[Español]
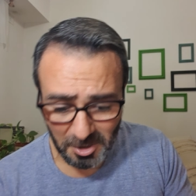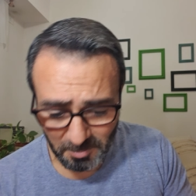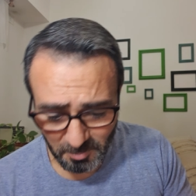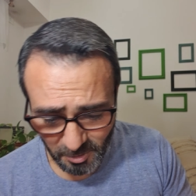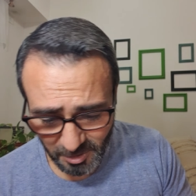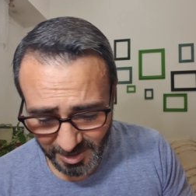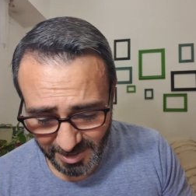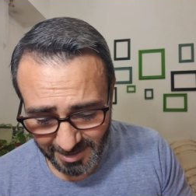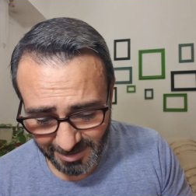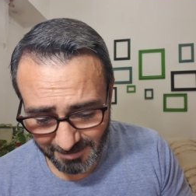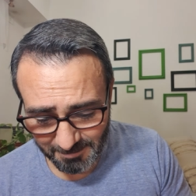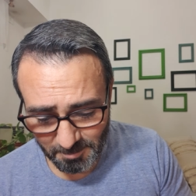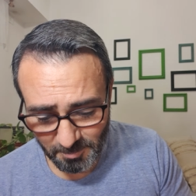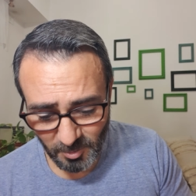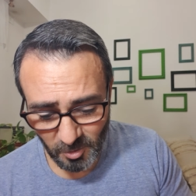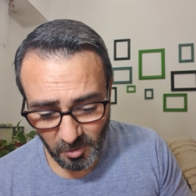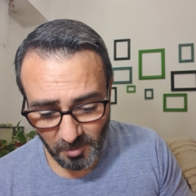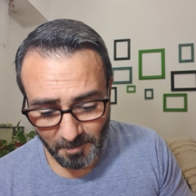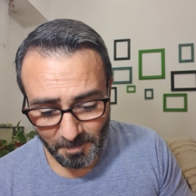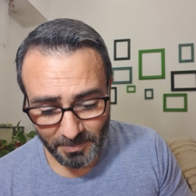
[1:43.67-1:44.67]
Por
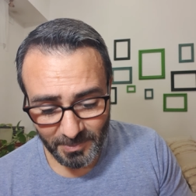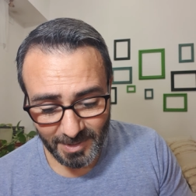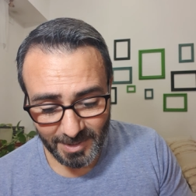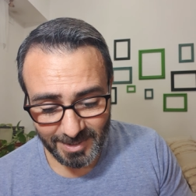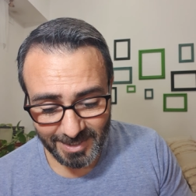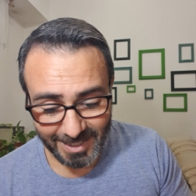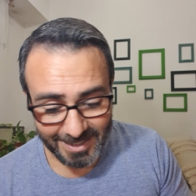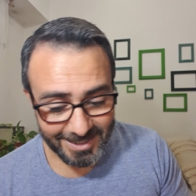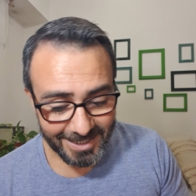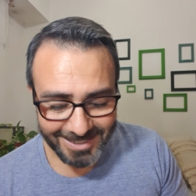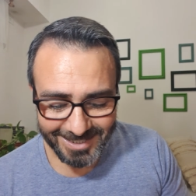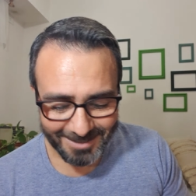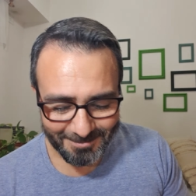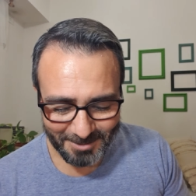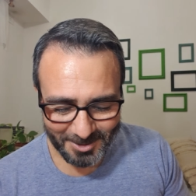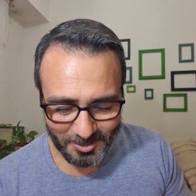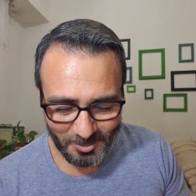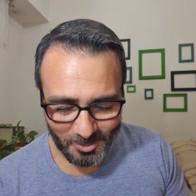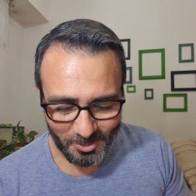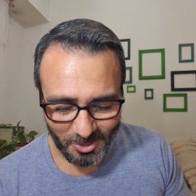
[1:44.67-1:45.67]
ejemplo, Daniel
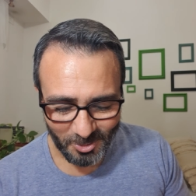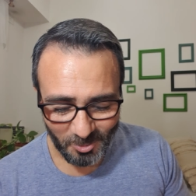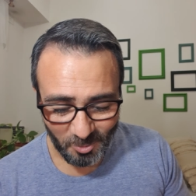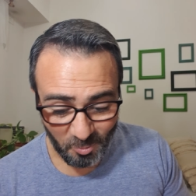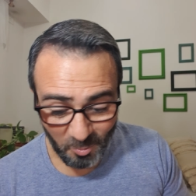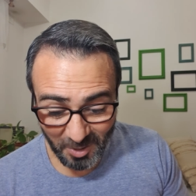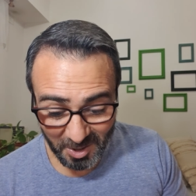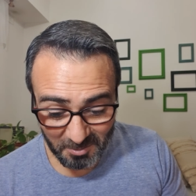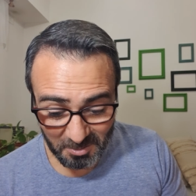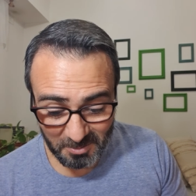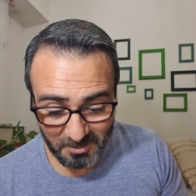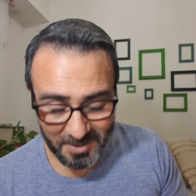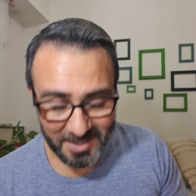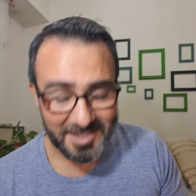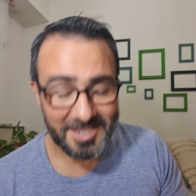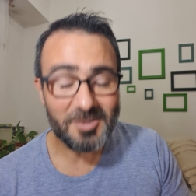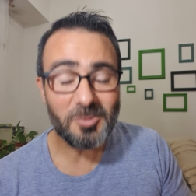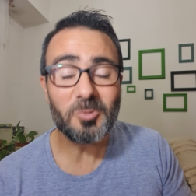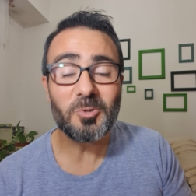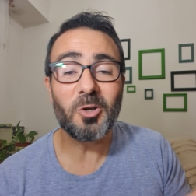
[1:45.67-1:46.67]
capítulo 9,
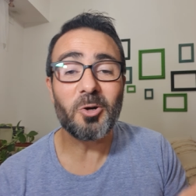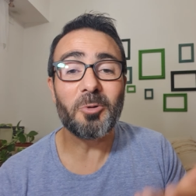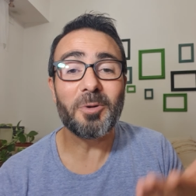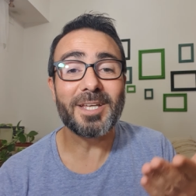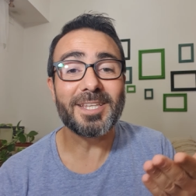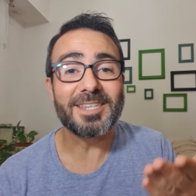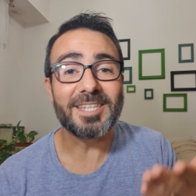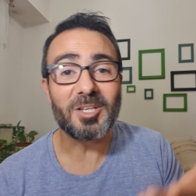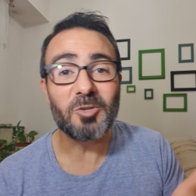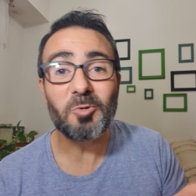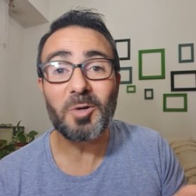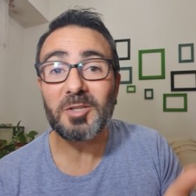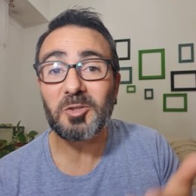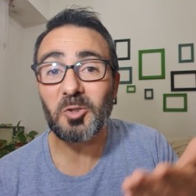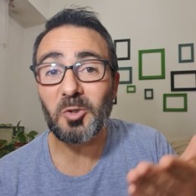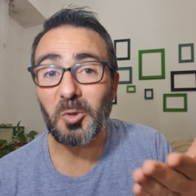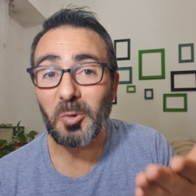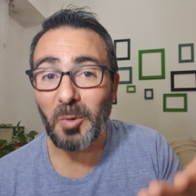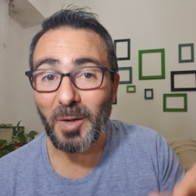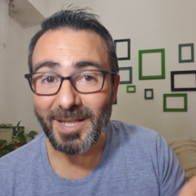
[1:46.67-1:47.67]
versículos
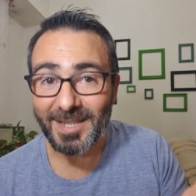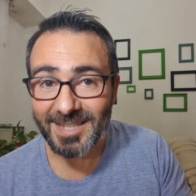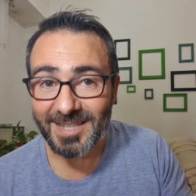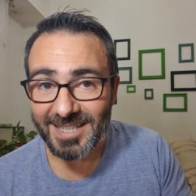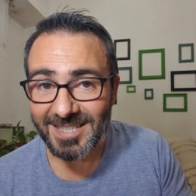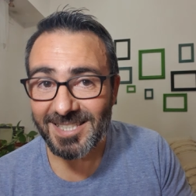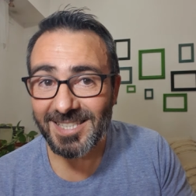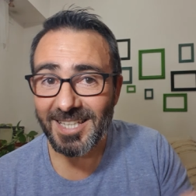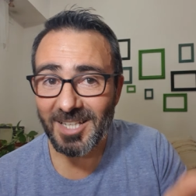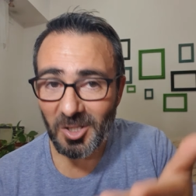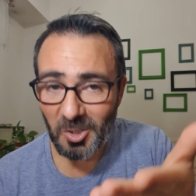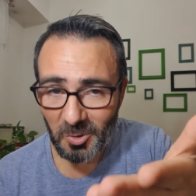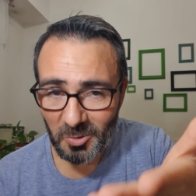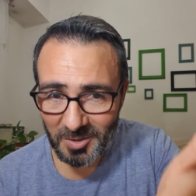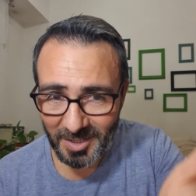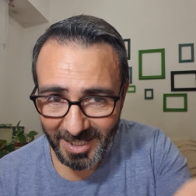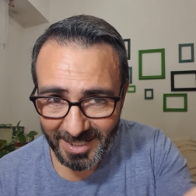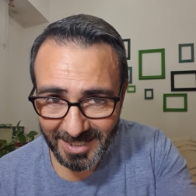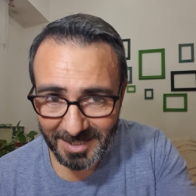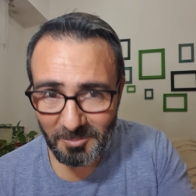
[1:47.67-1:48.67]
24 y 25.
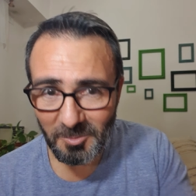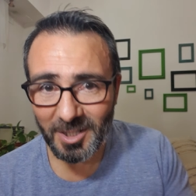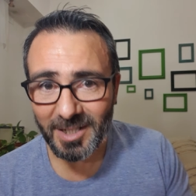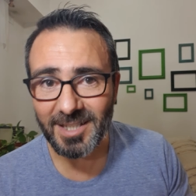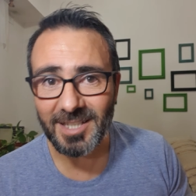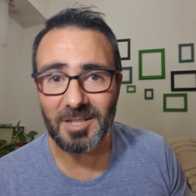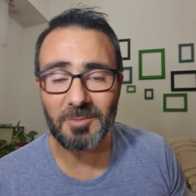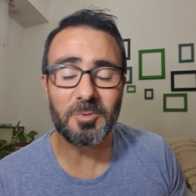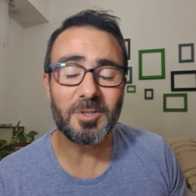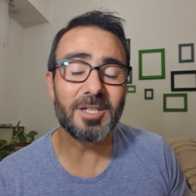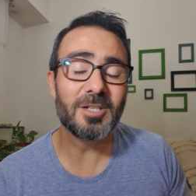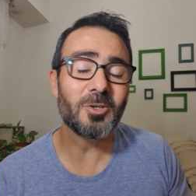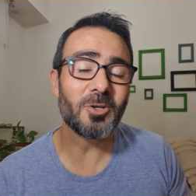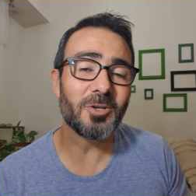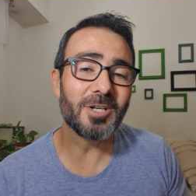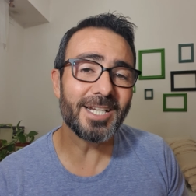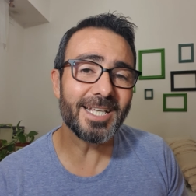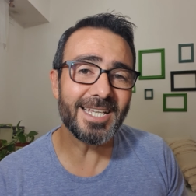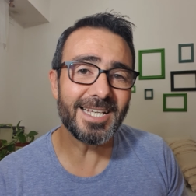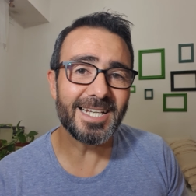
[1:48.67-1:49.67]
Te animo a que después
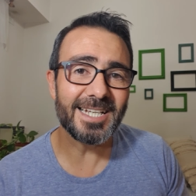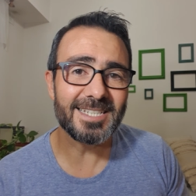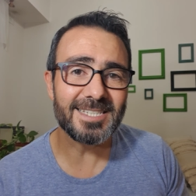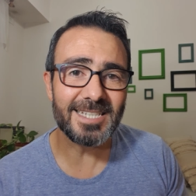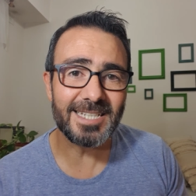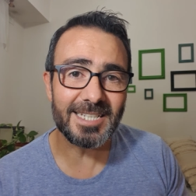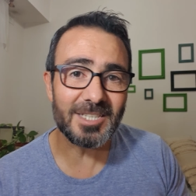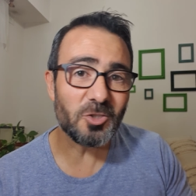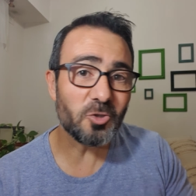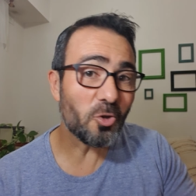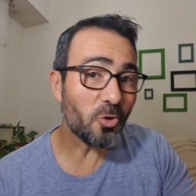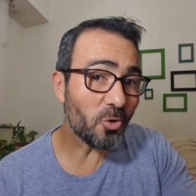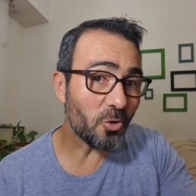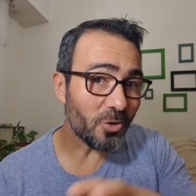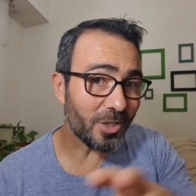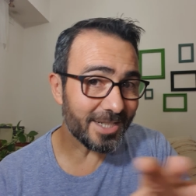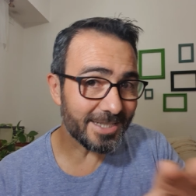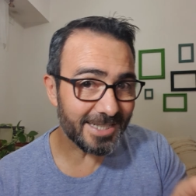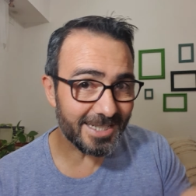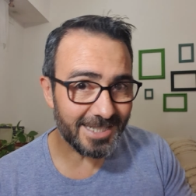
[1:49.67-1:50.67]
los leas y
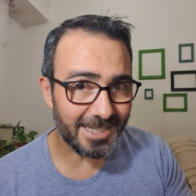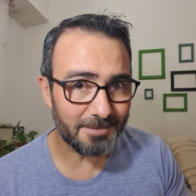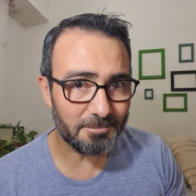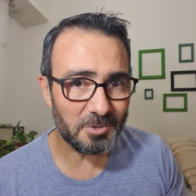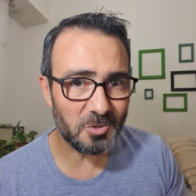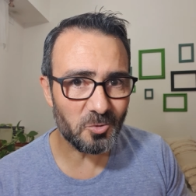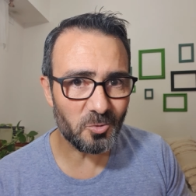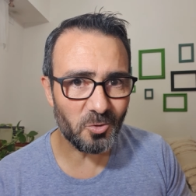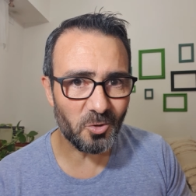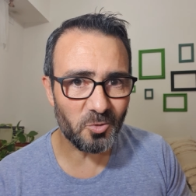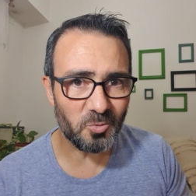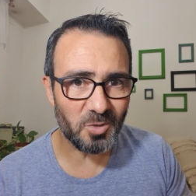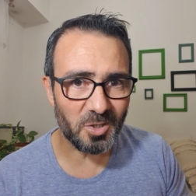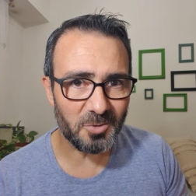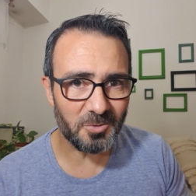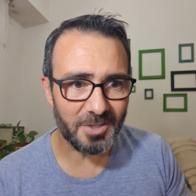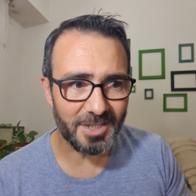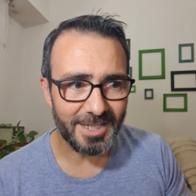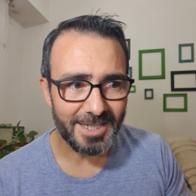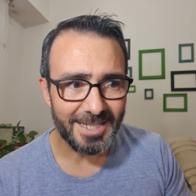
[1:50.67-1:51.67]
todo Daniel capítulo
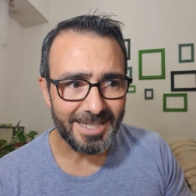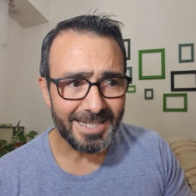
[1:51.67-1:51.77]
9.